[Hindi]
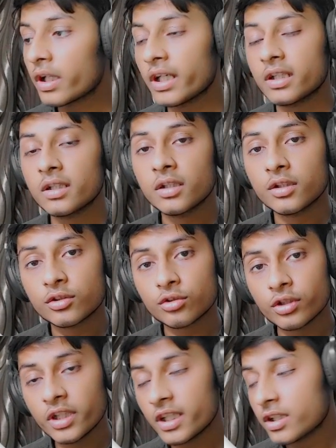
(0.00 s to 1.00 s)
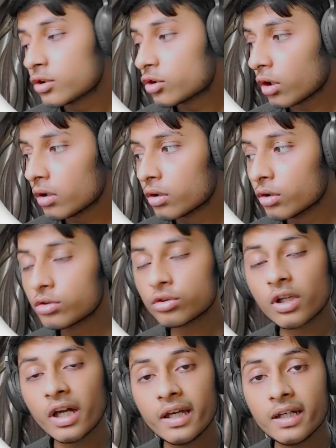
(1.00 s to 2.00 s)
ओके सो ये इंस्टॉल हो
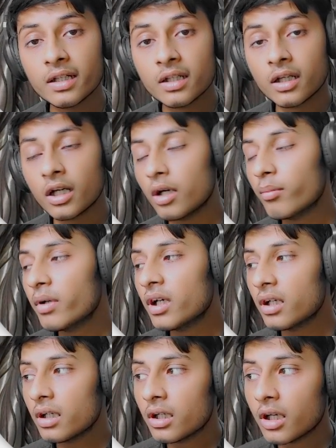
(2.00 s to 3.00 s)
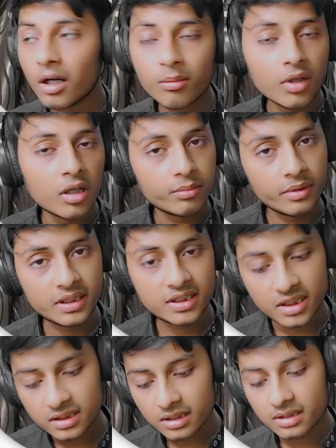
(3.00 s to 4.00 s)
चुका है अब हम अभी
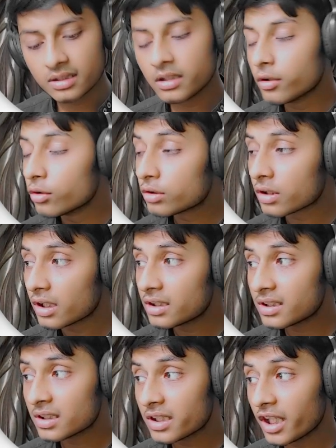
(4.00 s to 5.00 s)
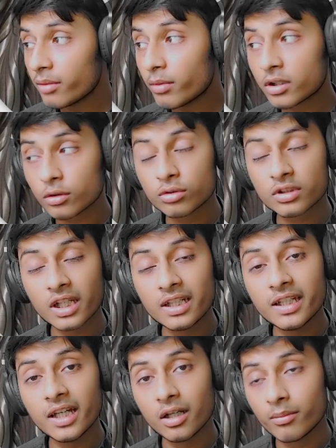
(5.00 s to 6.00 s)
जी से इसे यूज कर सकते हैं बट उसके
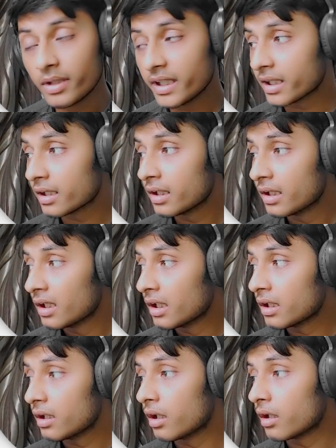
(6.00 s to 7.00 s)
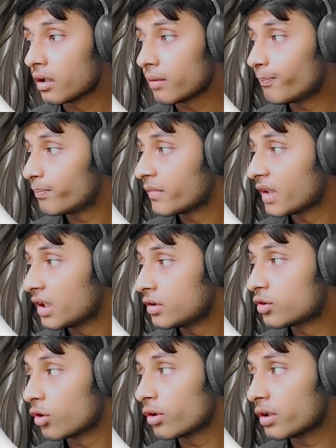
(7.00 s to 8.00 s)
लिए हमें
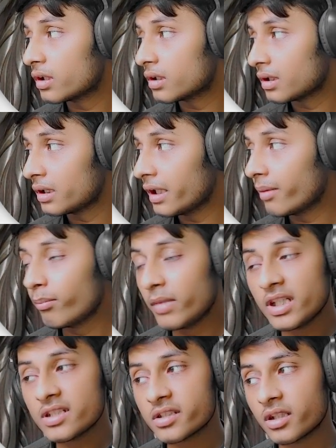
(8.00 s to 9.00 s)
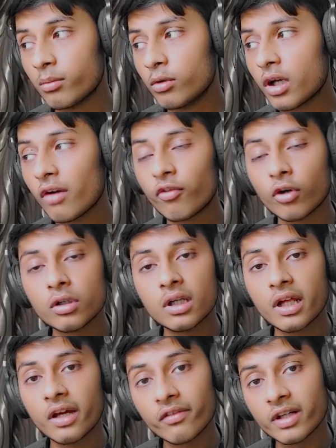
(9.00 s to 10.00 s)
जो ये मीन जी का
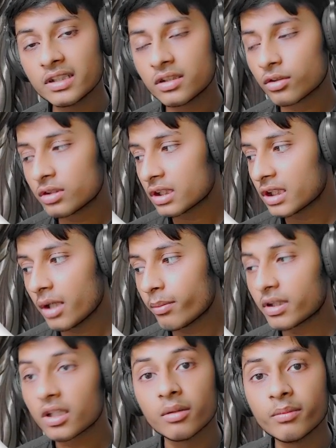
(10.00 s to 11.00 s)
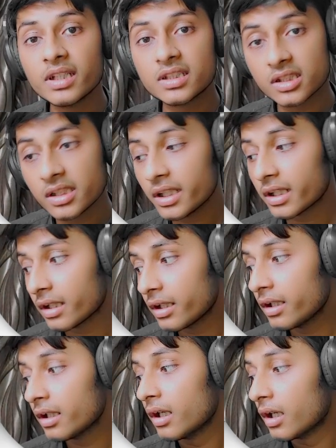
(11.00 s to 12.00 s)
फोल्डर है वही से हो सकता है बट हमें चाहिए
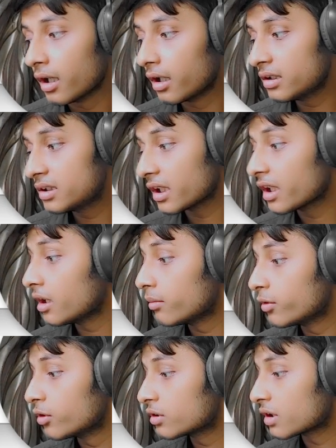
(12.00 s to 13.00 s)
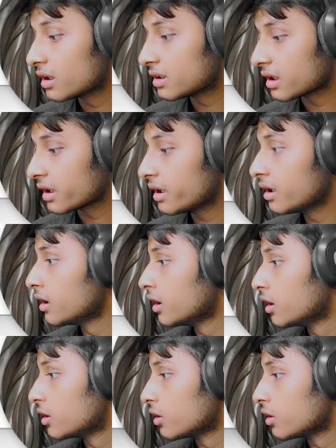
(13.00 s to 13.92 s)
कि हर जगह हम यूज़ कर सकें